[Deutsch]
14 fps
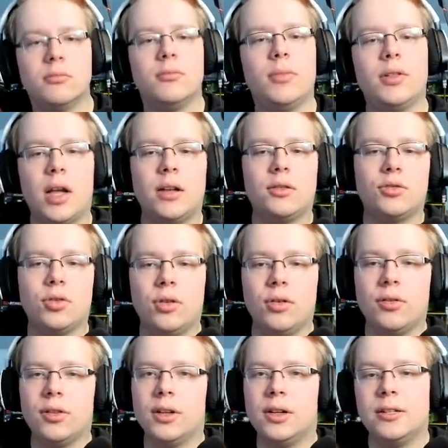Bis dann.
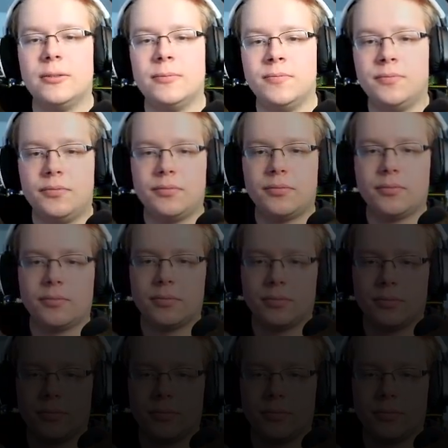Tschüss. Tschüss.